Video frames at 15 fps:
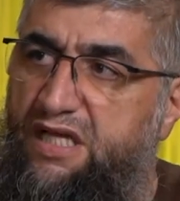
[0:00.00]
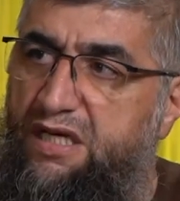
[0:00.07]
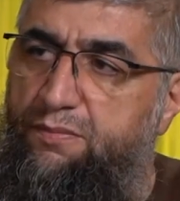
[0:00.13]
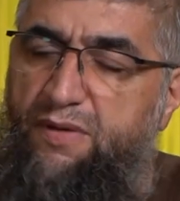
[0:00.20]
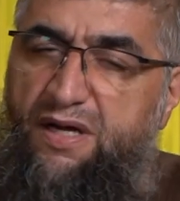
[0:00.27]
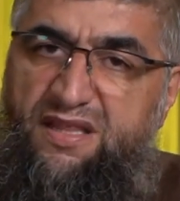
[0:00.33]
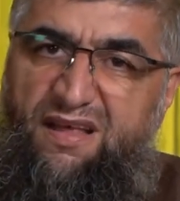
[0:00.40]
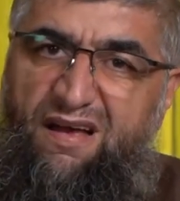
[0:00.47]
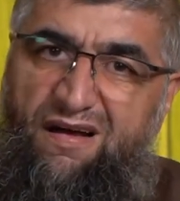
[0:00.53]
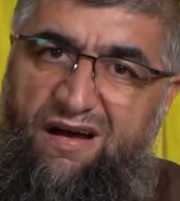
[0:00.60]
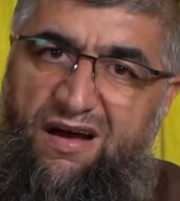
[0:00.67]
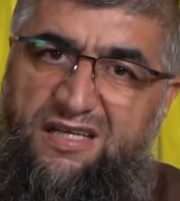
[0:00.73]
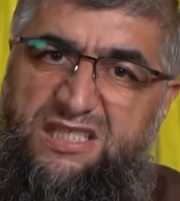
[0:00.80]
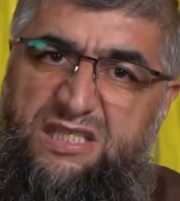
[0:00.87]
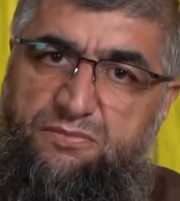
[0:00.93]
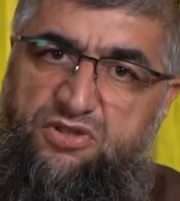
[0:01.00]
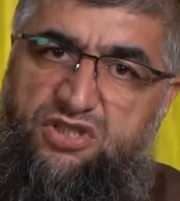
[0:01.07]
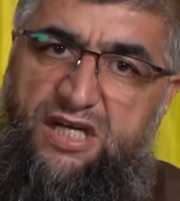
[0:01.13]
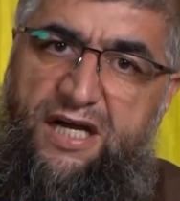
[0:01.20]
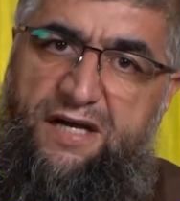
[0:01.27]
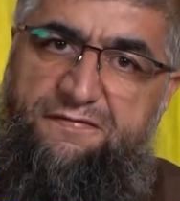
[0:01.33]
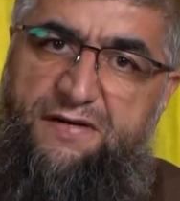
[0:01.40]
Сальман, Касим,
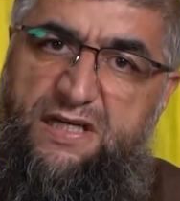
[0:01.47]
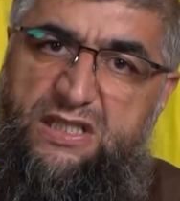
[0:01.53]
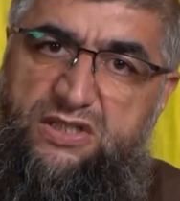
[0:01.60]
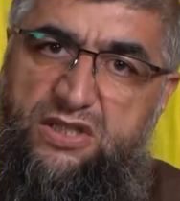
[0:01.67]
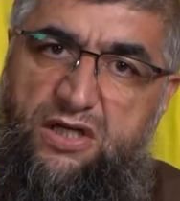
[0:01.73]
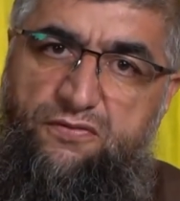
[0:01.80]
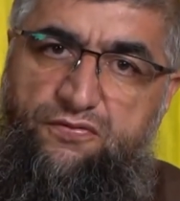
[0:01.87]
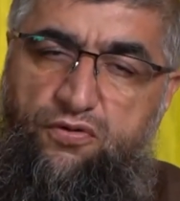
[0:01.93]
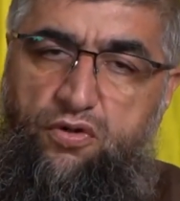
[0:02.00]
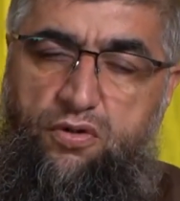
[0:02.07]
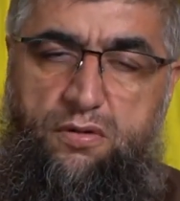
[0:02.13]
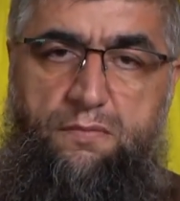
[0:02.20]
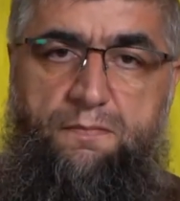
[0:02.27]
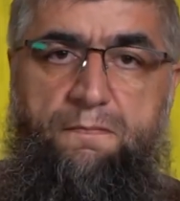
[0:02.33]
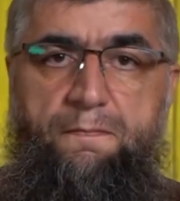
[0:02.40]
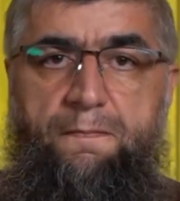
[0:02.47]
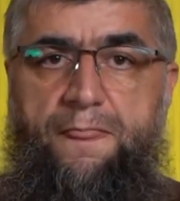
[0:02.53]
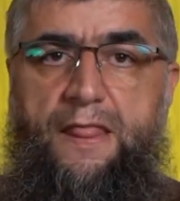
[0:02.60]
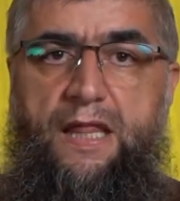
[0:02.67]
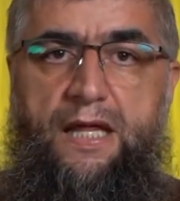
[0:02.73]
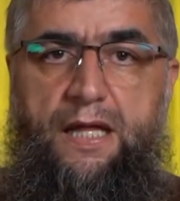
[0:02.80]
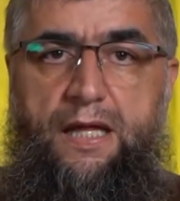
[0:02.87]
Джафар, Тайфур.
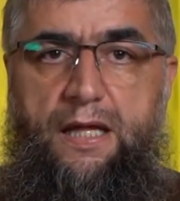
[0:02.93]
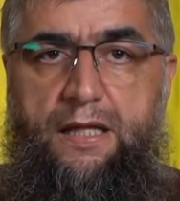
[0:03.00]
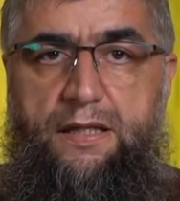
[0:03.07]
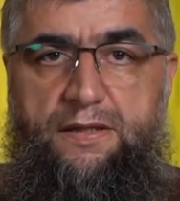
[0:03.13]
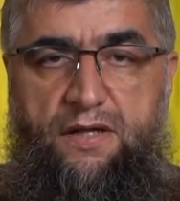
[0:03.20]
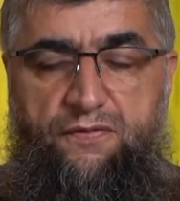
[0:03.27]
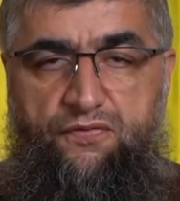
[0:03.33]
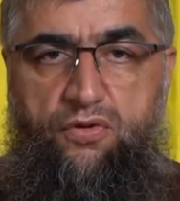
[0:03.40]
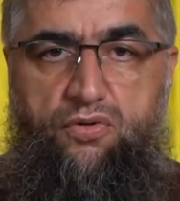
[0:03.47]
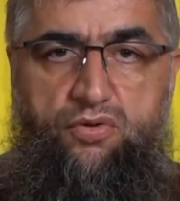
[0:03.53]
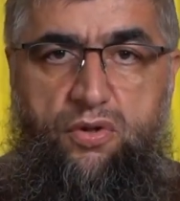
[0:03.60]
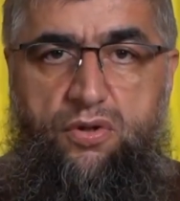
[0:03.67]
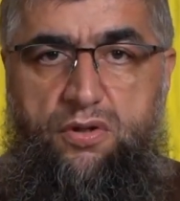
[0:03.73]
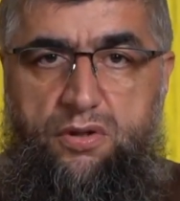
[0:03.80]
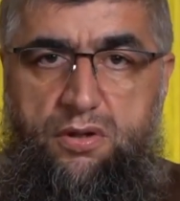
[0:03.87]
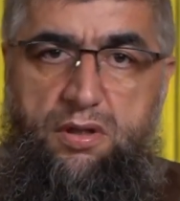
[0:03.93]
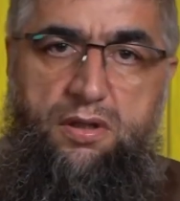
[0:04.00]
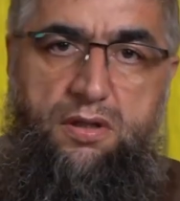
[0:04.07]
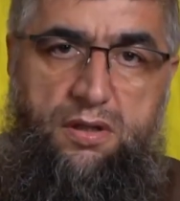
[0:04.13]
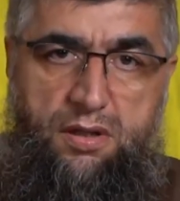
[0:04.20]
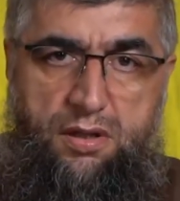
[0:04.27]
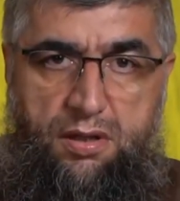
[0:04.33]
Тайфур кто?
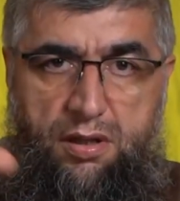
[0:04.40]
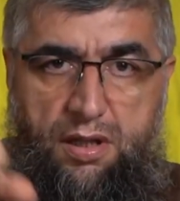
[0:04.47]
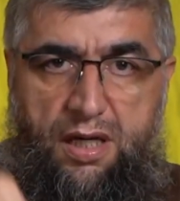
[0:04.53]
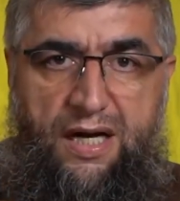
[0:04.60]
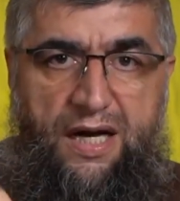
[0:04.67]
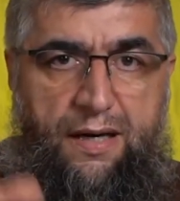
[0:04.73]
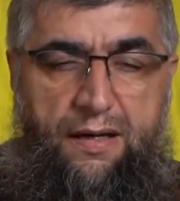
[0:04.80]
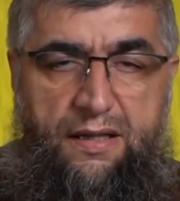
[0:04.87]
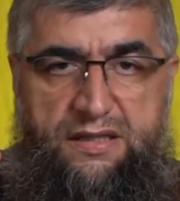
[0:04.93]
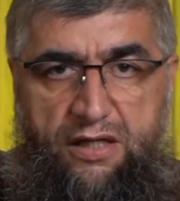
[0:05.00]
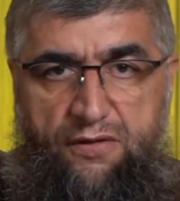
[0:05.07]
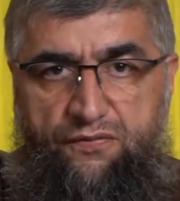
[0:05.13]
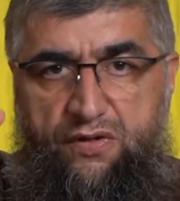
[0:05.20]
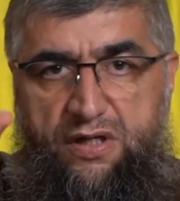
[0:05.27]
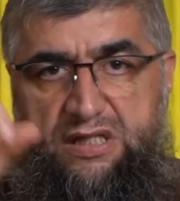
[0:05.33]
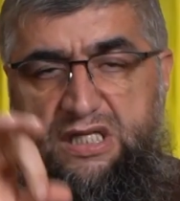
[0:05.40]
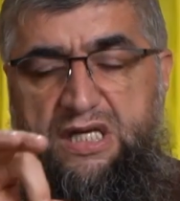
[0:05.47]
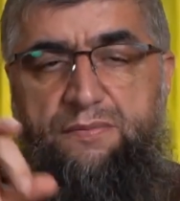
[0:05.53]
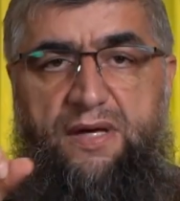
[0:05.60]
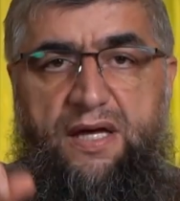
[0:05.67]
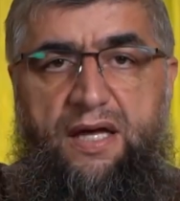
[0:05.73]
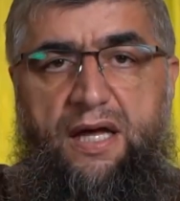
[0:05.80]
А, Тайфур это
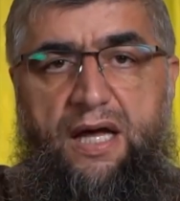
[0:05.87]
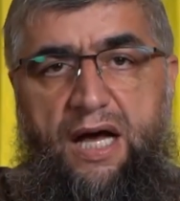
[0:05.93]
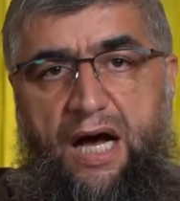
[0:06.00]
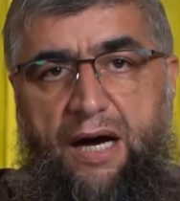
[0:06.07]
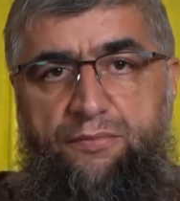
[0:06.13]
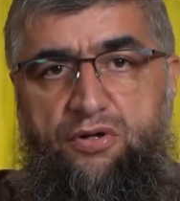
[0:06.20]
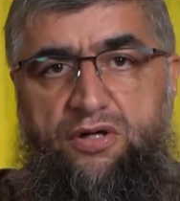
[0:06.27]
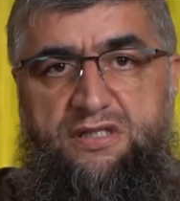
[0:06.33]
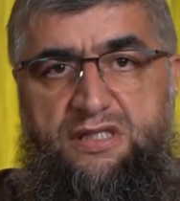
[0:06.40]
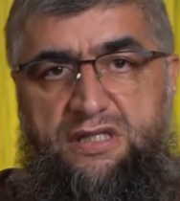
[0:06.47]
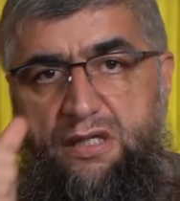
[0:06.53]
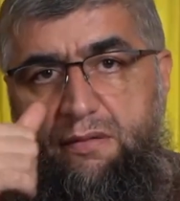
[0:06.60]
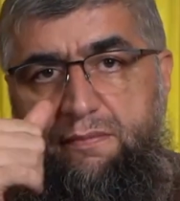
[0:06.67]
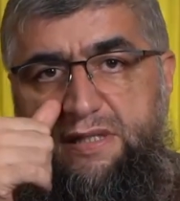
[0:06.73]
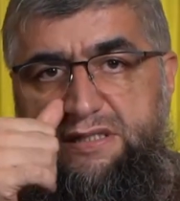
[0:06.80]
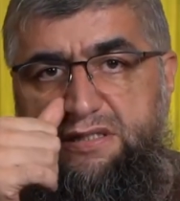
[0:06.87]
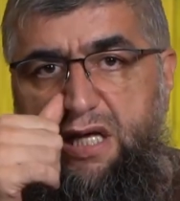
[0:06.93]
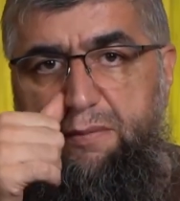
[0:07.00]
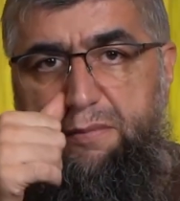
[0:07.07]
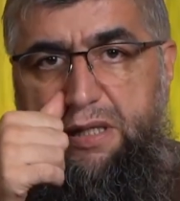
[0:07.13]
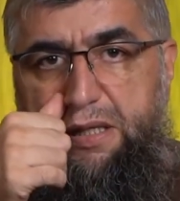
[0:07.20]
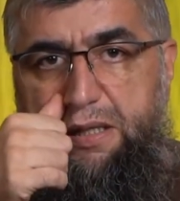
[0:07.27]
имя Абу Язид
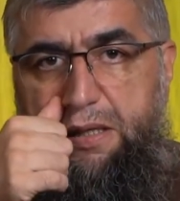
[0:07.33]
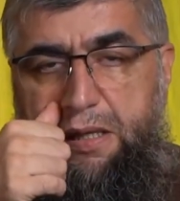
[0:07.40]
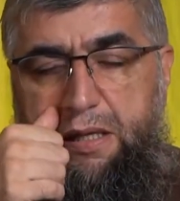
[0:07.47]
бастами